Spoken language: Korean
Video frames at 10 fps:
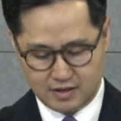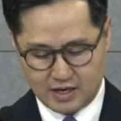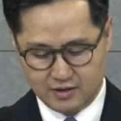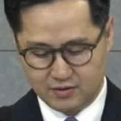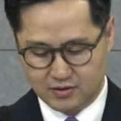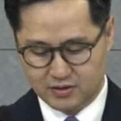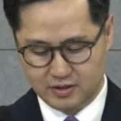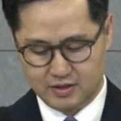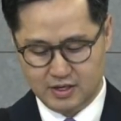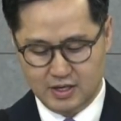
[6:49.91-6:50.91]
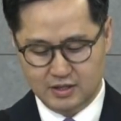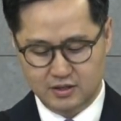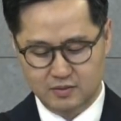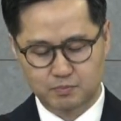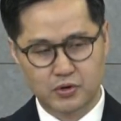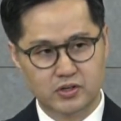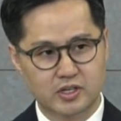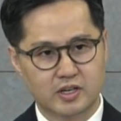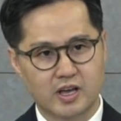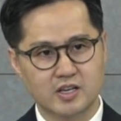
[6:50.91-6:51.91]
라는 것을
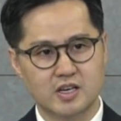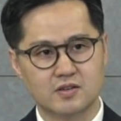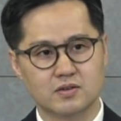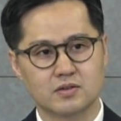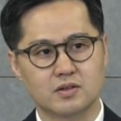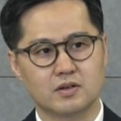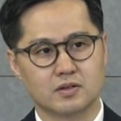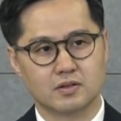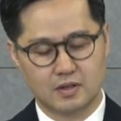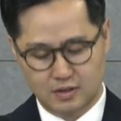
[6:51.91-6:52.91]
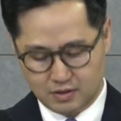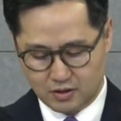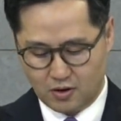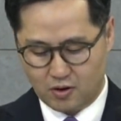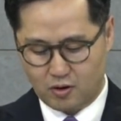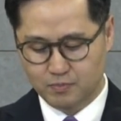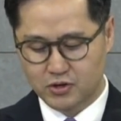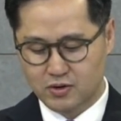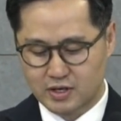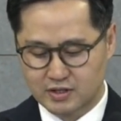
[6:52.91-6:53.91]
특별히 행위에 있어서 더
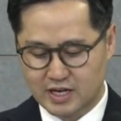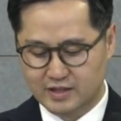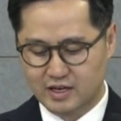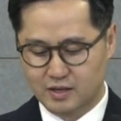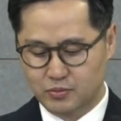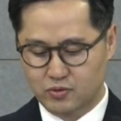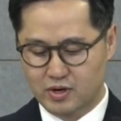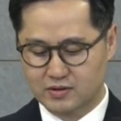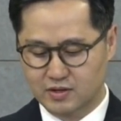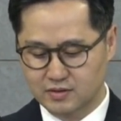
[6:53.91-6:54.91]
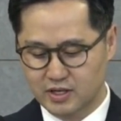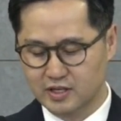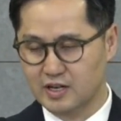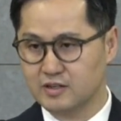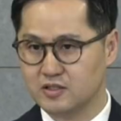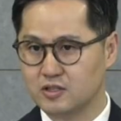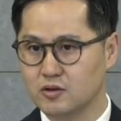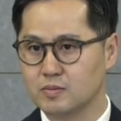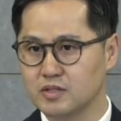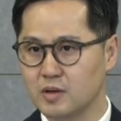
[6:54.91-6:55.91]
엄격한 잣대가 필요한 선생이라는
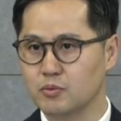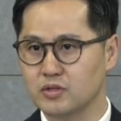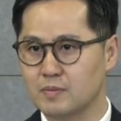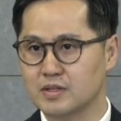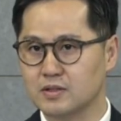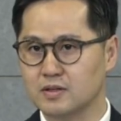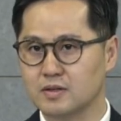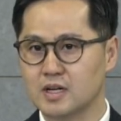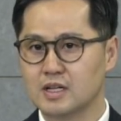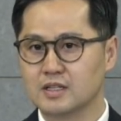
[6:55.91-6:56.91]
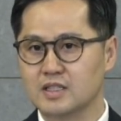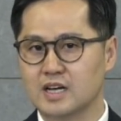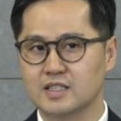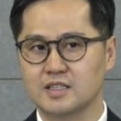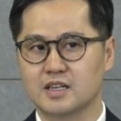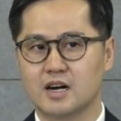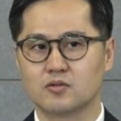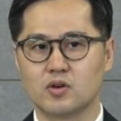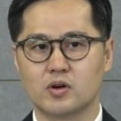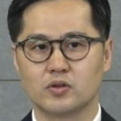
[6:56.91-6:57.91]
직업을 대표 삼아서 자신이
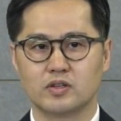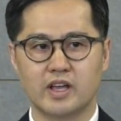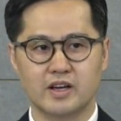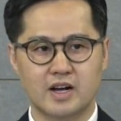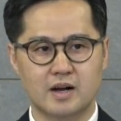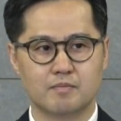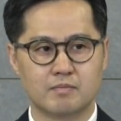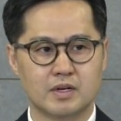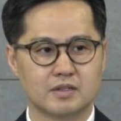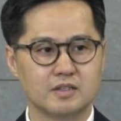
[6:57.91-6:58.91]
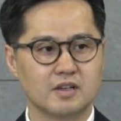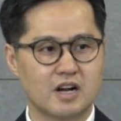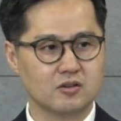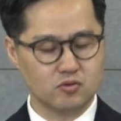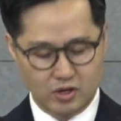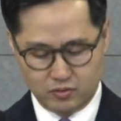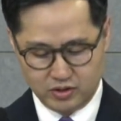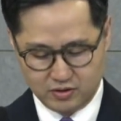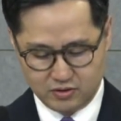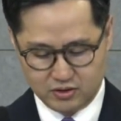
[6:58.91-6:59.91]
강조하고 있는 행함을
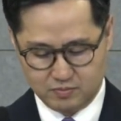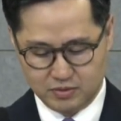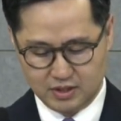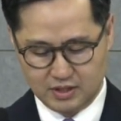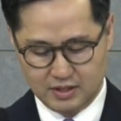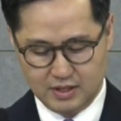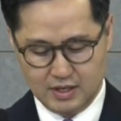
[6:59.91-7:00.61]
강조하고 있는 것입니다.